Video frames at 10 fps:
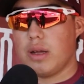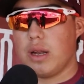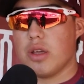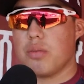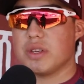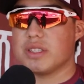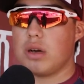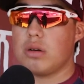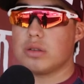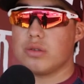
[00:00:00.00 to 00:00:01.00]
el año
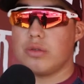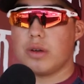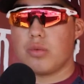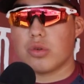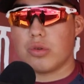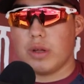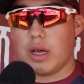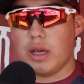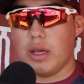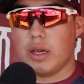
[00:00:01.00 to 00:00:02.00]
pasado, tuve una
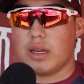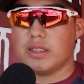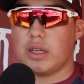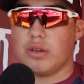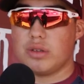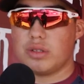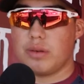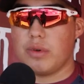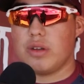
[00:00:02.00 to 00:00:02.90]
oportunidad y gracias a Dios se me